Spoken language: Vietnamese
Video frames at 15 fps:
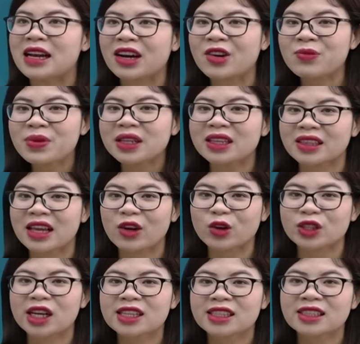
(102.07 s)
Không biết ở đây có
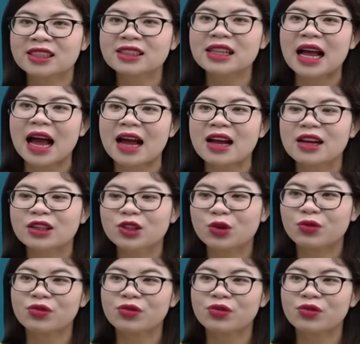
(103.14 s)
chơi chữ là nhục